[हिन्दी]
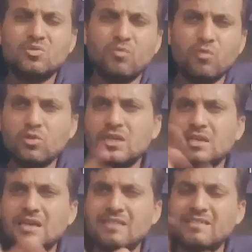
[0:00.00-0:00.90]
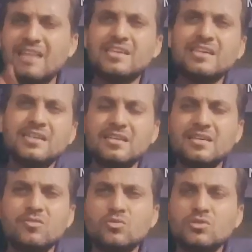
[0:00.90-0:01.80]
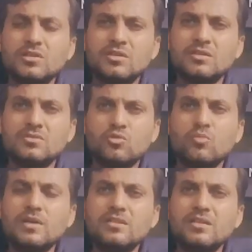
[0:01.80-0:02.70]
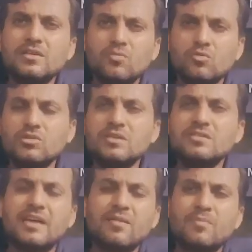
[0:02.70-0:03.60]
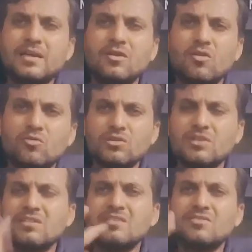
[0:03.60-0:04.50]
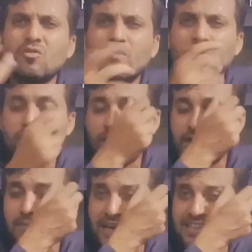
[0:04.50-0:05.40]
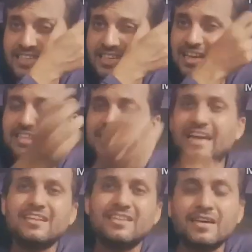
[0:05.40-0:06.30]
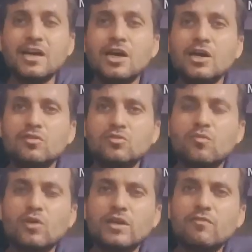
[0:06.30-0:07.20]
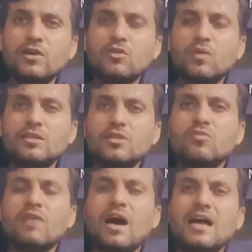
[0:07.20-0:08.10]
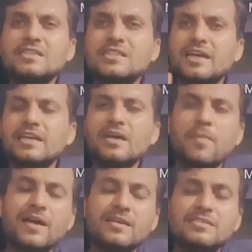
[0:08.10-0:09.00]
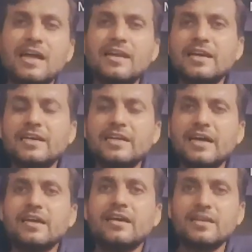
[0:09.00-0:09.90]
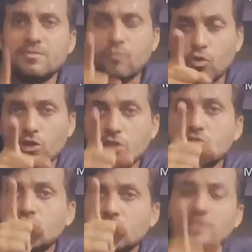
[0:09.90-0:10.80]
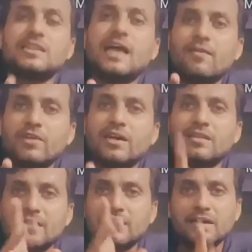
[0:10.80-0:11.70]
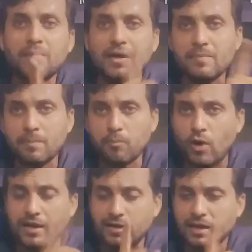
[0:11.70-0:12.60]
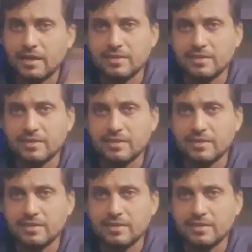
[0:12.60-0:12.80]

वो थी आज़ादी की कुछ जुबली थी उसकी सेरेमनी और उसके सिलसिलों में जो है ये मैच खेले जा रहे थे तो वो इवेंट हुआ था तो वहाँ अच्छा किया पाकिस्तान ने इंडिया के अगेंस्ट वो उन्नीस का था देखें भाई मैं पॉइंट